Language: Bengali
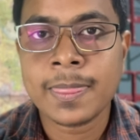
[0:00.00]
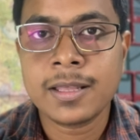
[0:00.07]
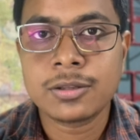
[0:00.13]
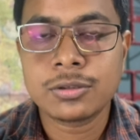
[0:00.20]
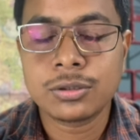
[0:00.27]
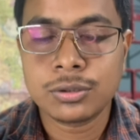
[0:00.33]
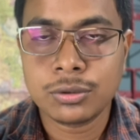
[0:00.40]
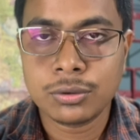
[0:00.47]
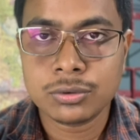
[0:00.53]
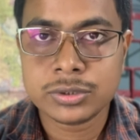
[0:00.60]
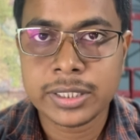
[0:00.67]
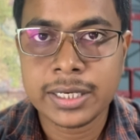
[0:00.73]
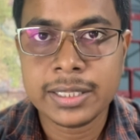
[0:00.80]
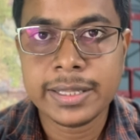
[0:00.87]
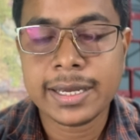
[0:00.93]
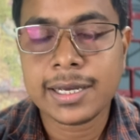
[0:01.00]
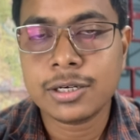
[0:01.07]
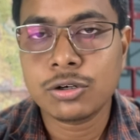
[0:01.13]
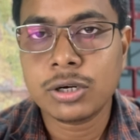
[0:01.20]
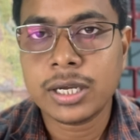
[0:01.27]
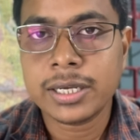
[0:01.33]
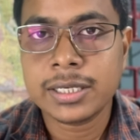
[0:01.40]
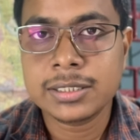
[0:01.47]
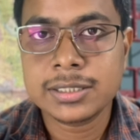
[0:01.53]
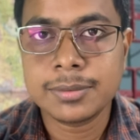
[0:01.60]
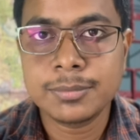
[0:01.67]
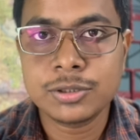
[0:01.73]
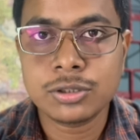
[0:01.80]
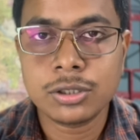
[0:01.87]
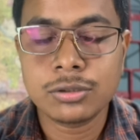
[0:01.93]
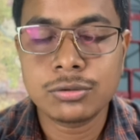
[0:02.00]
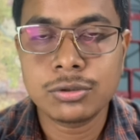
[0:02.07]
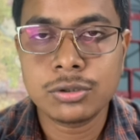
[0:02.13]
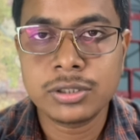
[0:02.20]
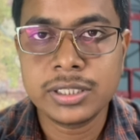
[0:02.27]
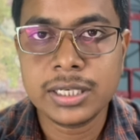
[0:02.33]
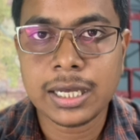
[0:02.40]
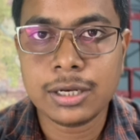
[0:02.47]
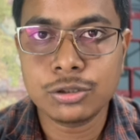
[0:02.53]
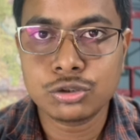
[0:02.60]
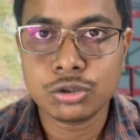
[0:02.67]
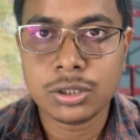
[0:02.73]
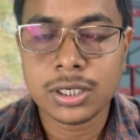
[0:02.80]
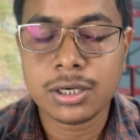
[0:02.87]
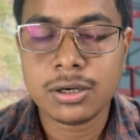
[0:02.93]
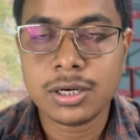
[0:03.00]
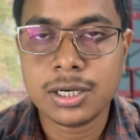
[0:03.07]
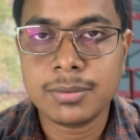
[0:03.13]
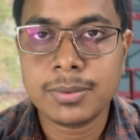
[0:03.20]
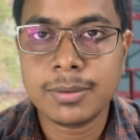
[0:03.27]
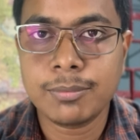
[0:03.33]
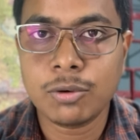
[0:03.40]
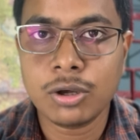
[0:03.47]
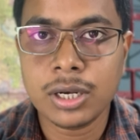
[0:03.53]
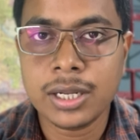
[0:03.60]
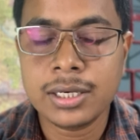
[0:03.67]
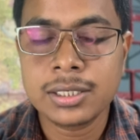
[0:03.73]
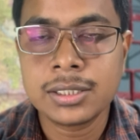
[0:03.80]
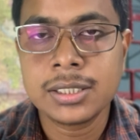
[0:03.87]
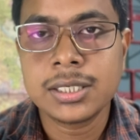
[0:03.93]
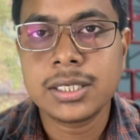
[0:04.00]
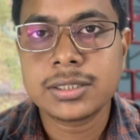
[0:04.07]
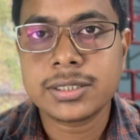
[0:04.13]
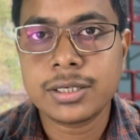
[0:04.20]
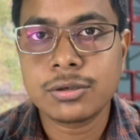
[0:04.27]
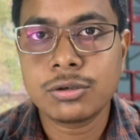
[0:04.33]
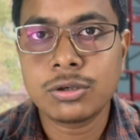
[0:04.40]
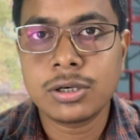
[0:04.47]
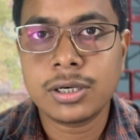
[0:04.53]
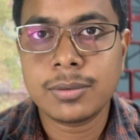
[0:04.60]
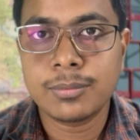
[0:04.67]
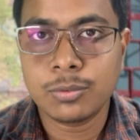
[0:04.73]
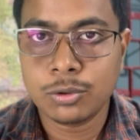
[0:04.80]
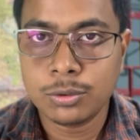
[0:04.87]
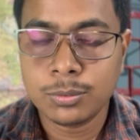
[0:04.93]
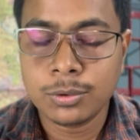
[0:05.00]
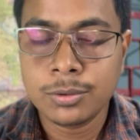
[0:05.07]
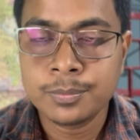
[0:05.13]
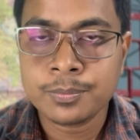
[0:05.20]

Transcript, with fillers: তো সেটা দেখানোর আগে যে বিষয়গুলো নিয়ে আলোচনা করার বা বলার সেগুলো বলবো